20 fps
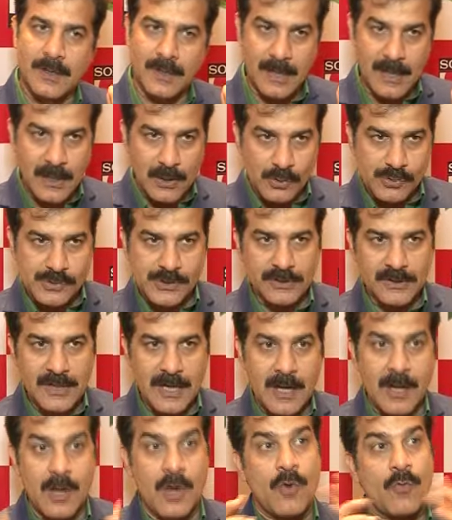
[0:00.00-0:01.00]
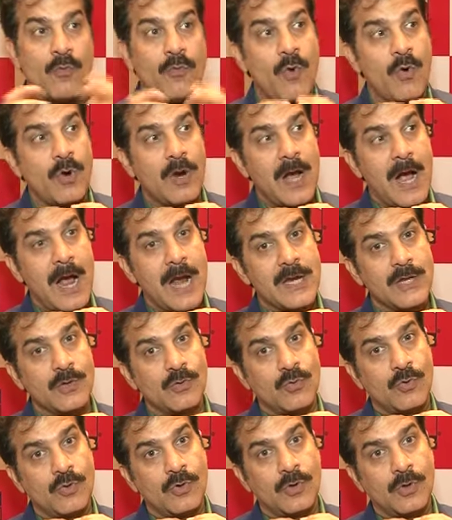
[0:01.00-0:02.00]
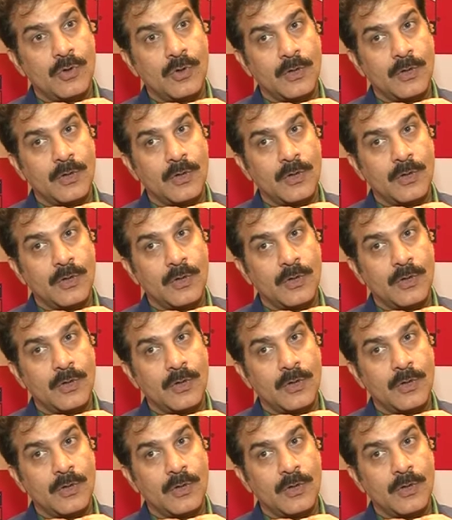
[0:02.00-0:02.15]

कंक्लूजन था वो कहानी को